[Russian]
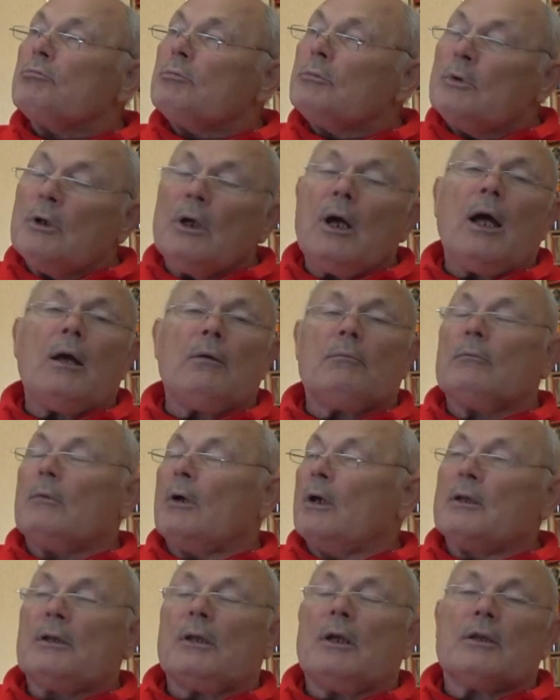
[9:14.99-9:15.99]
Да,
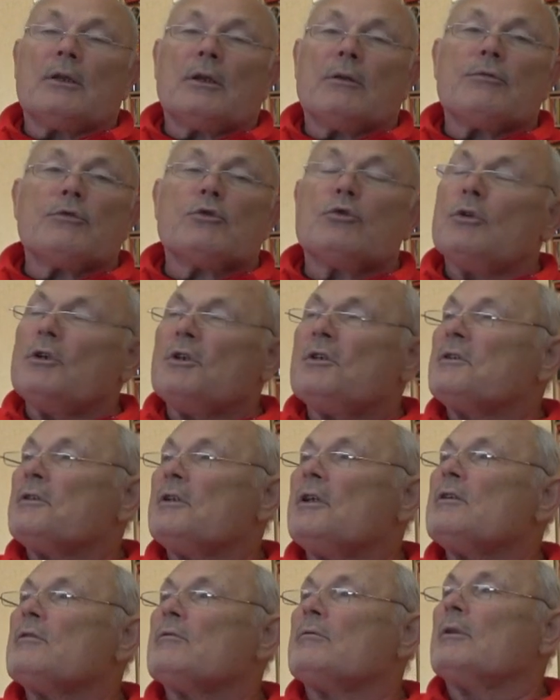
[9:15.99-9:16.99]
это все
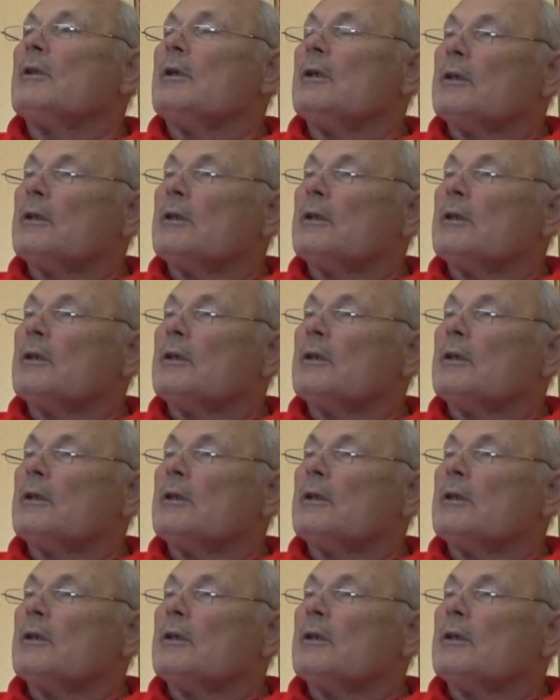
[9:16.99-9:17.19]
естественно,